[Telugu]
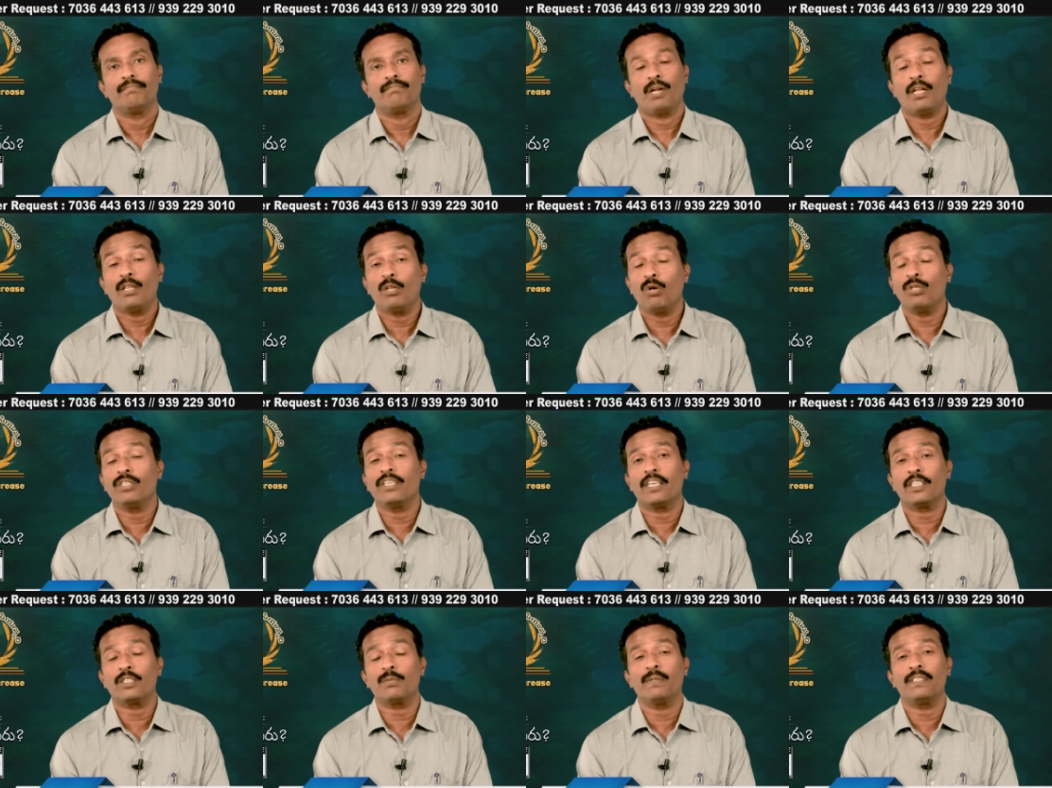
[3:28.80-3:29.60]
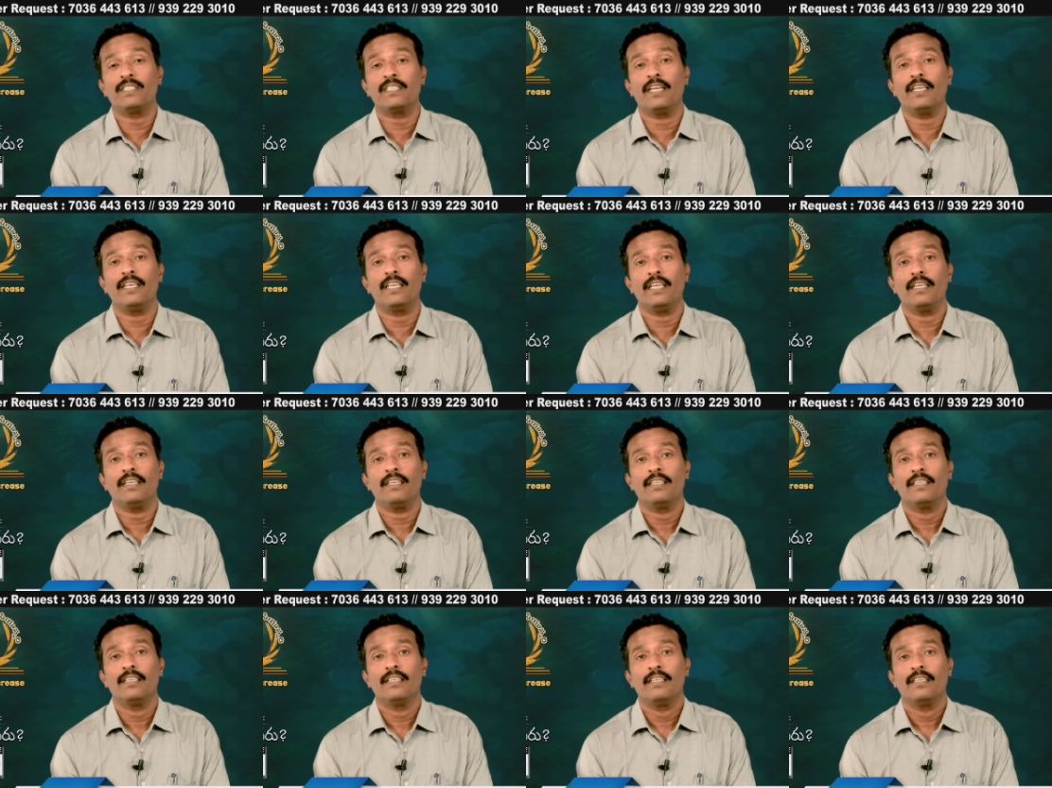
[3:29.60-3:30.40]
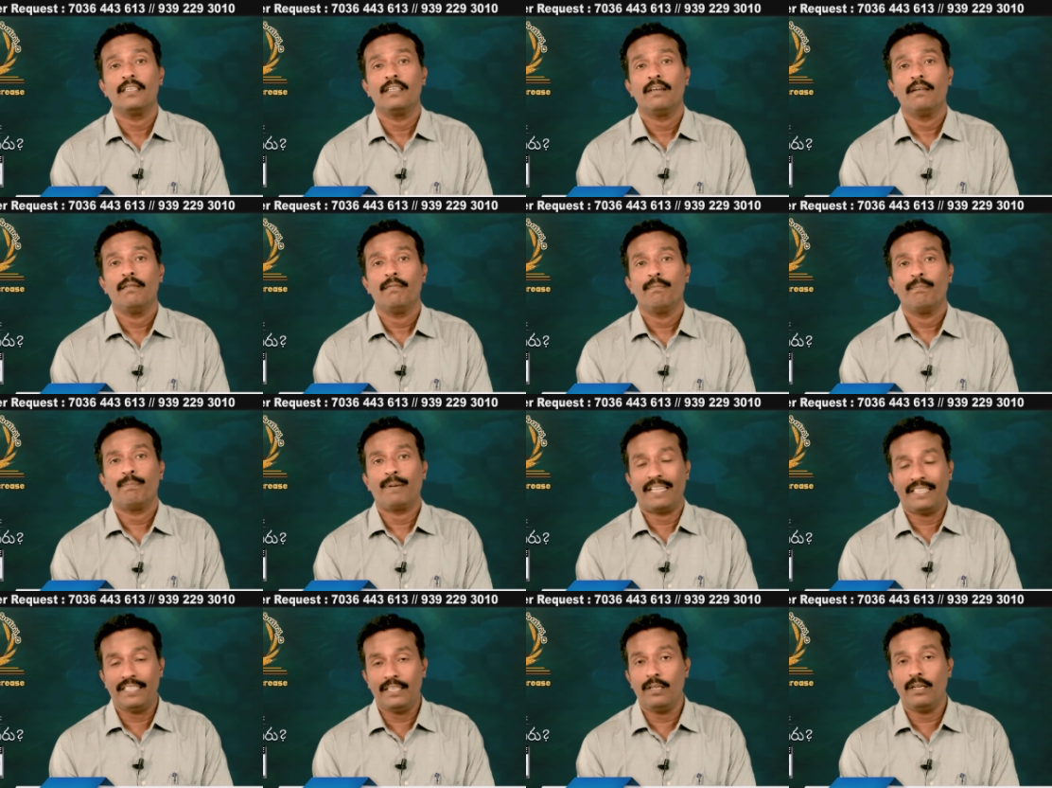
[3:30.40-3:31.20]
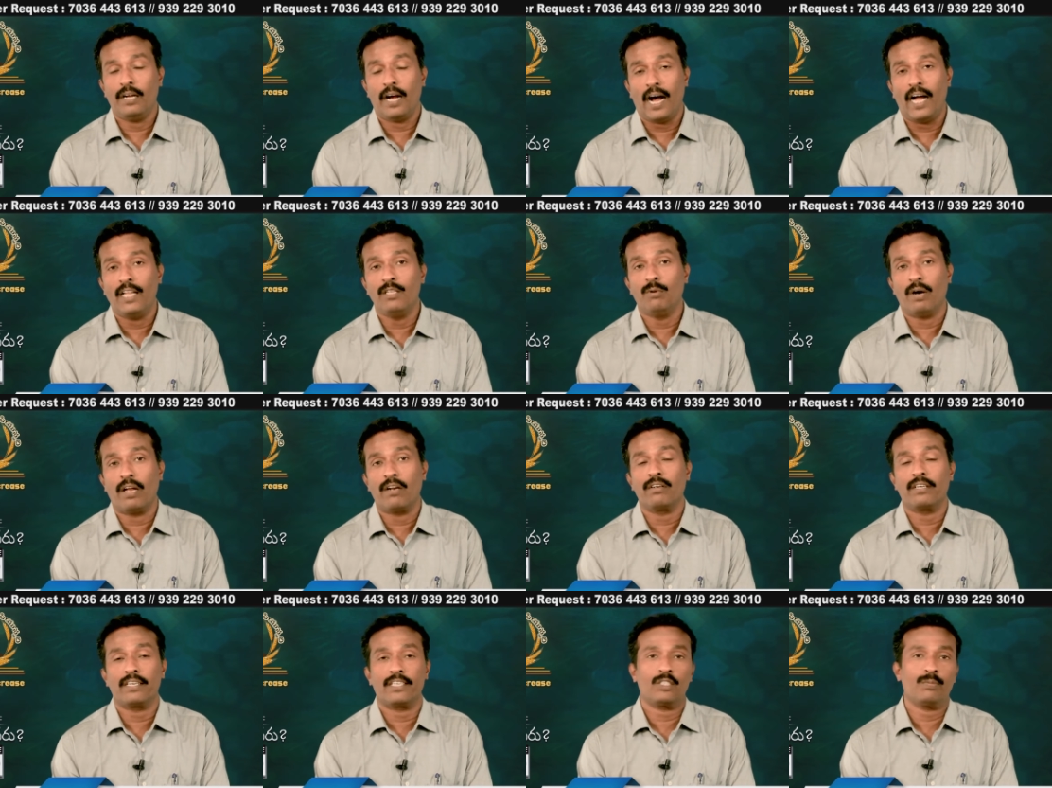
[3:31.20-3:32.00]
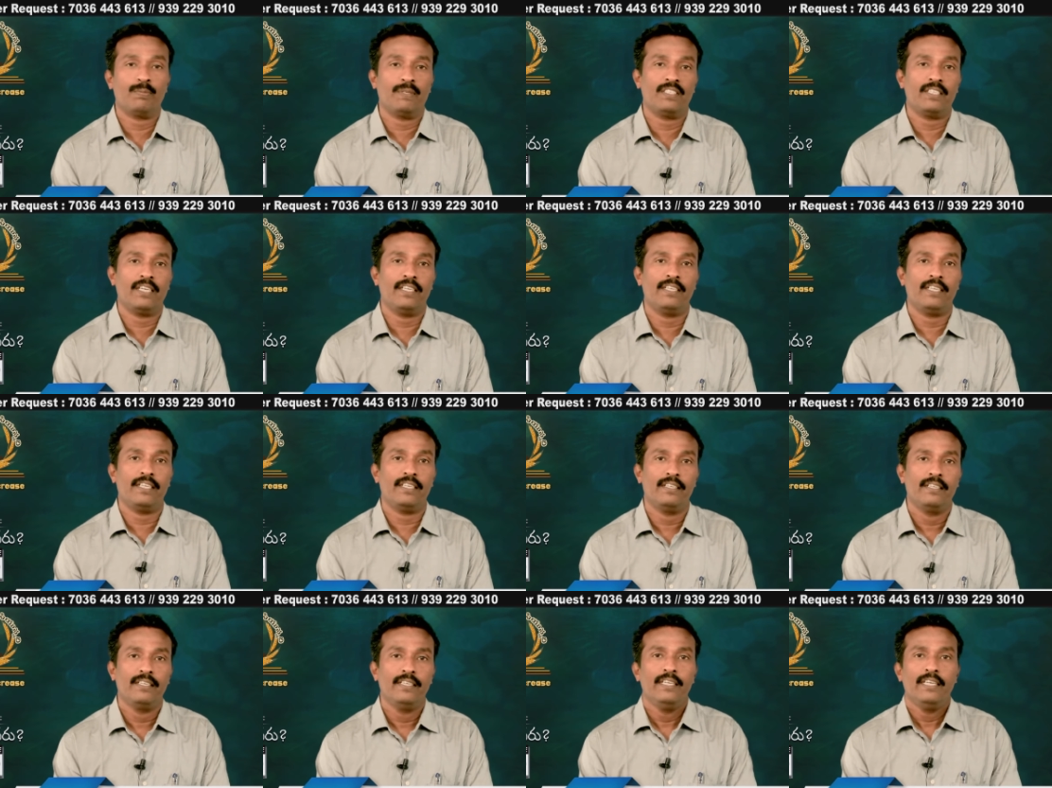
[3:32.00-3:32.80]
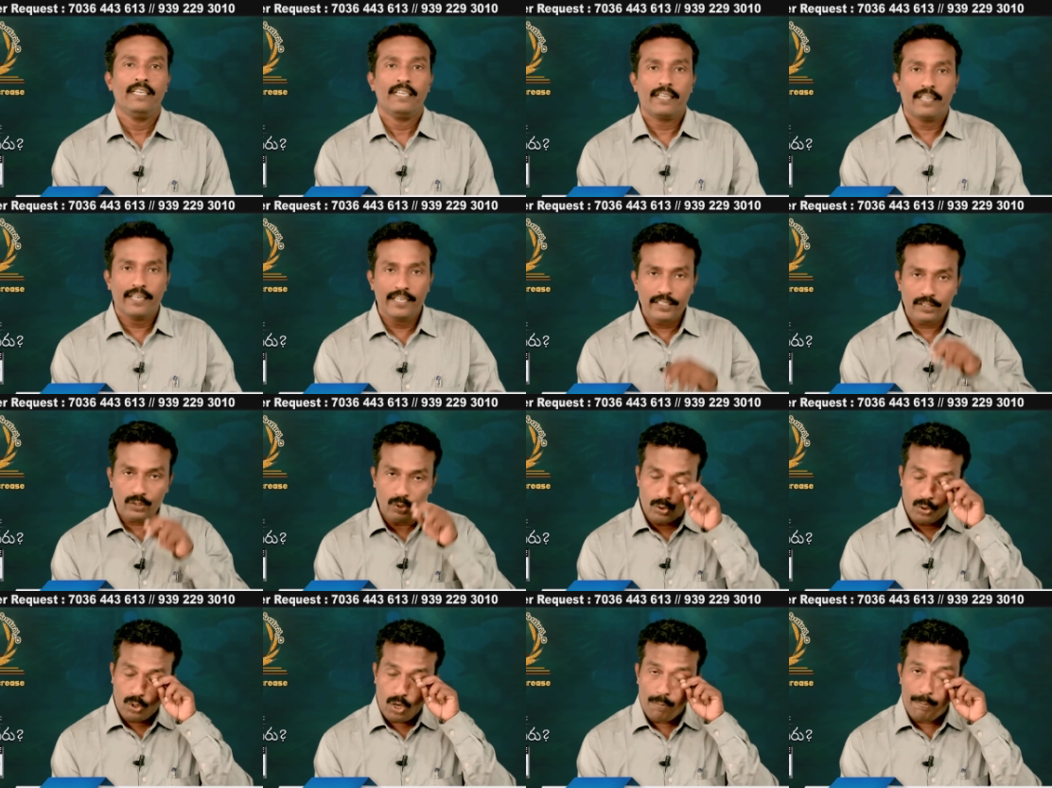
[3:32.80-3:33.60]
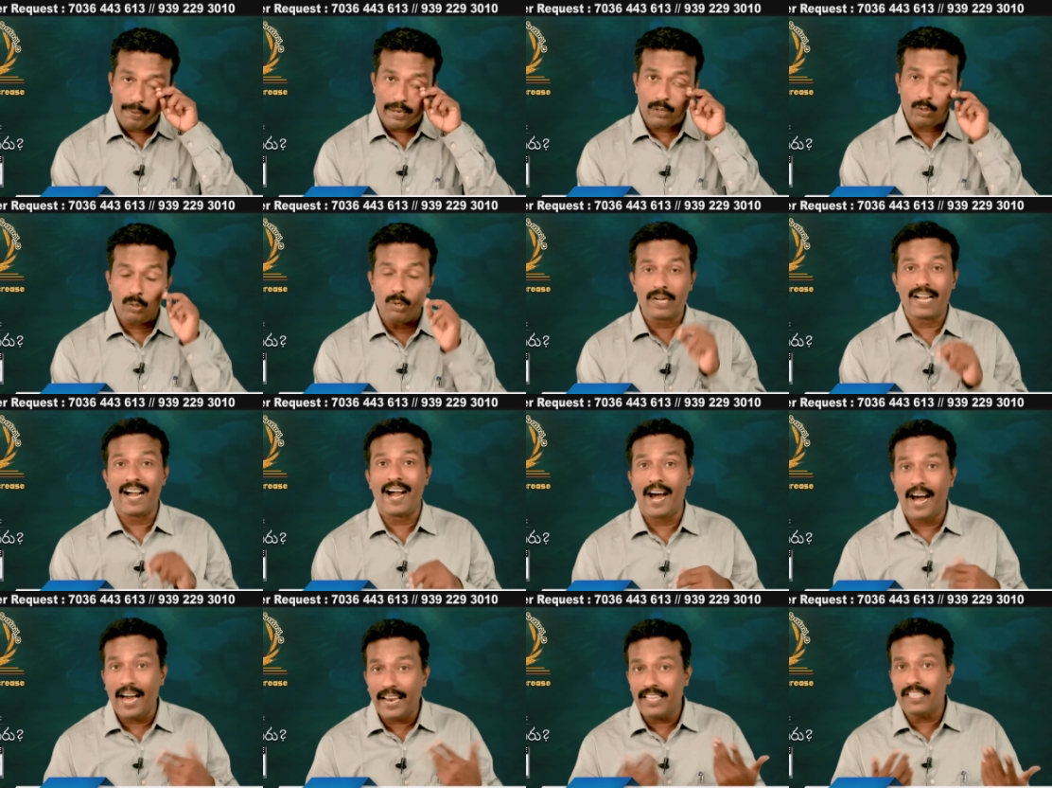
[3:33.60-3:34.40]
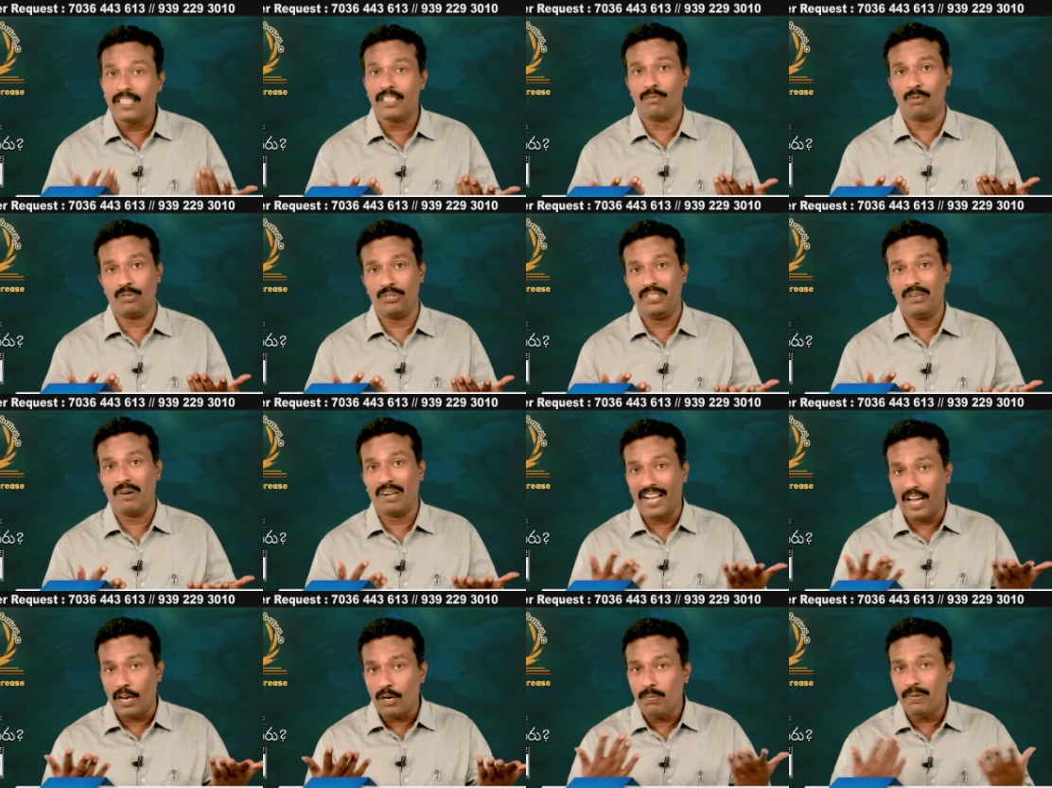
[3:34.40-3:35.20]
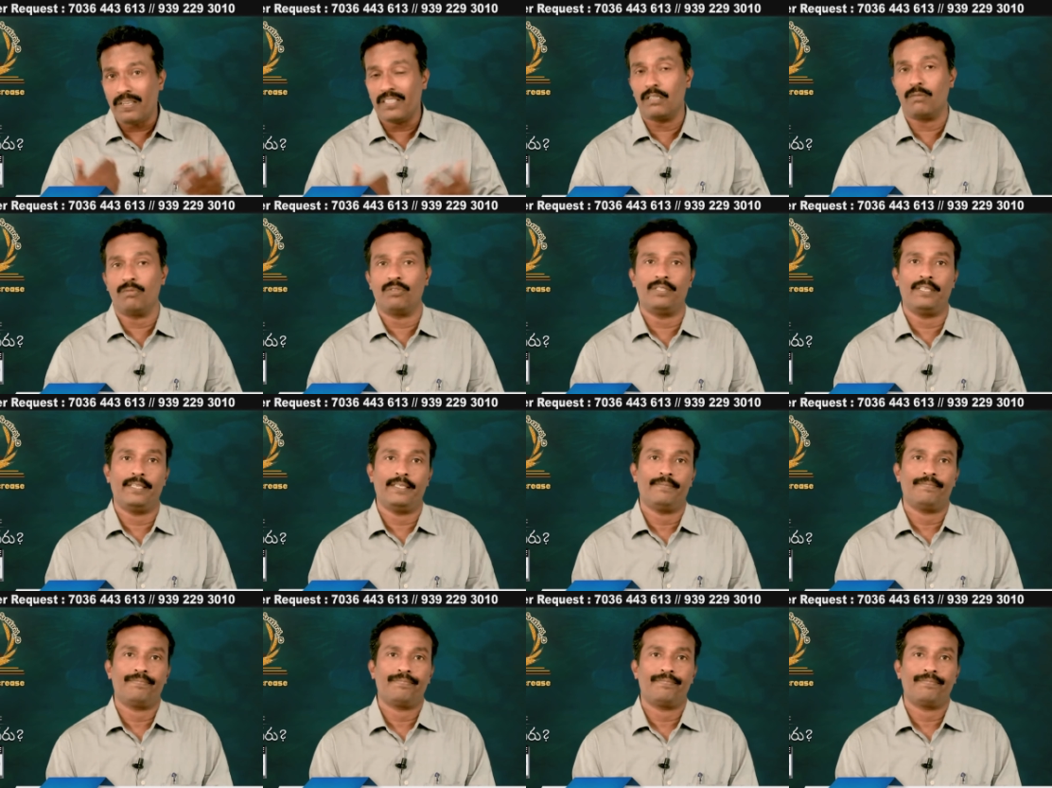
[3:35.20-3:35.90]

ప్రతిరోజు క్రిస్మస్ ఏంటి ప్రతి ఆదివారం క్రిస్మస్ ఏంటి క్రీస్తుతో మనకు ఒక ఆనందం ఉంది ఒక అనుబంధం ఉంది